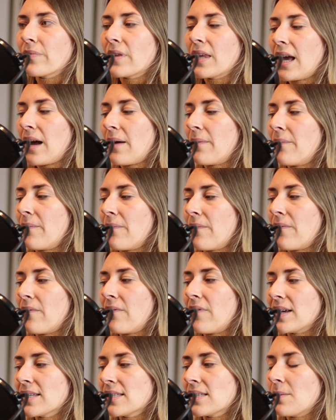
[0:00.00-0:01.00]
ja,
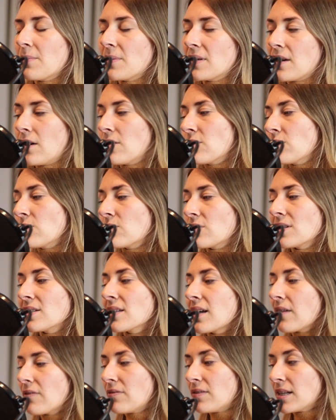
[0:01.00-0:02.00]
was nämlich auch so
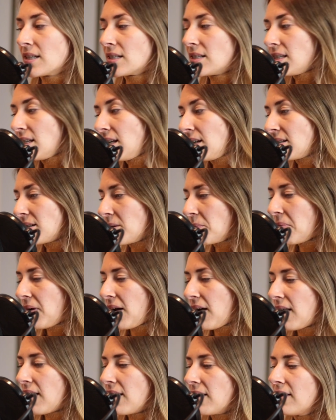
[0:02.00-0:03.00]
das reflektierte
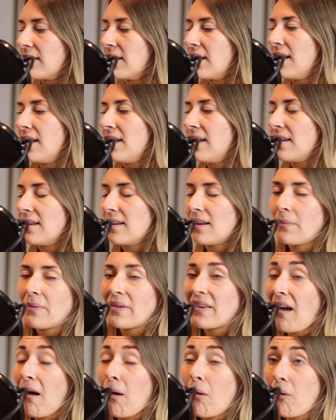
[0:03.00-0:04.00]
Paar
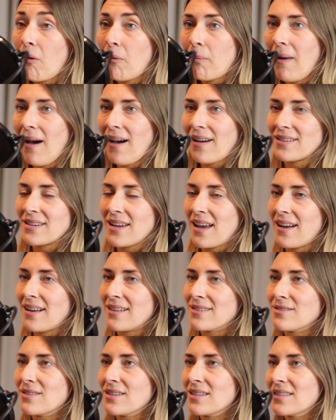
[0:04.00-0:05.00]
nämlich auch macht, ja.
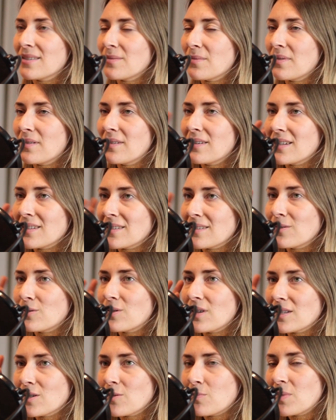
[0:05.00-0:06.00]
Also dass, dass du
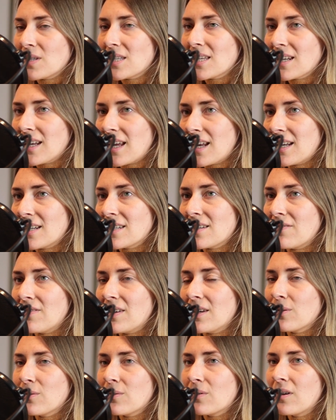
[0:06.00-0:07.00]
da so ein bisschen
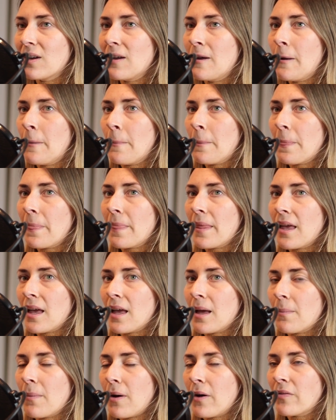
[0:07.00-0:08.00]
Relativierung
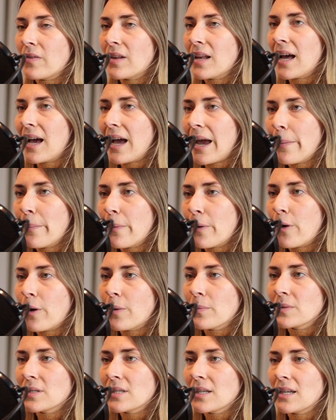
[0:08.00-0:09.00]
ähm, auch wieder
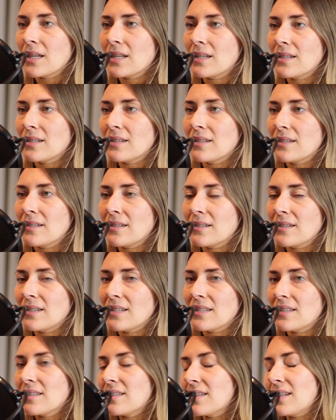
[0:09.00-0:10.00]
reinbekommst in
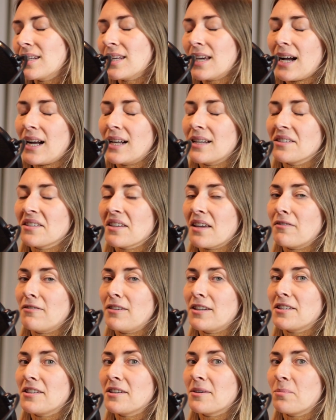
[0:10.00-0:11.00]
dieses Ideal des
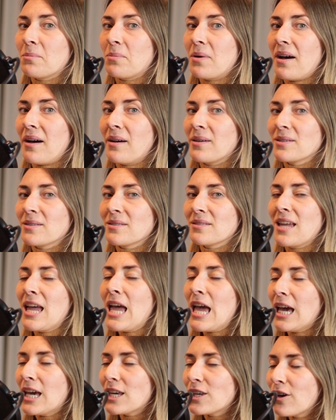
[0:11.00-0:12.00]
reflektierten Paares.
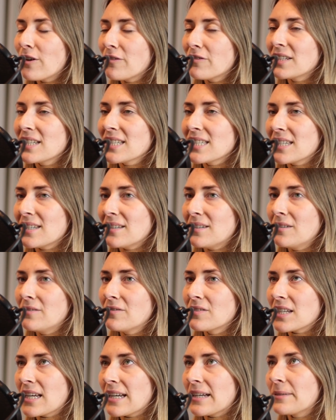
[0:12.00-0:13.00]
Ich hoffe, das
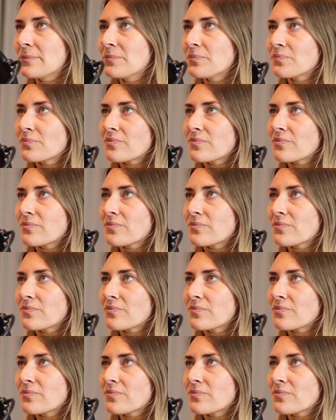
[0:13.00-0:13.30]
hilft, ja.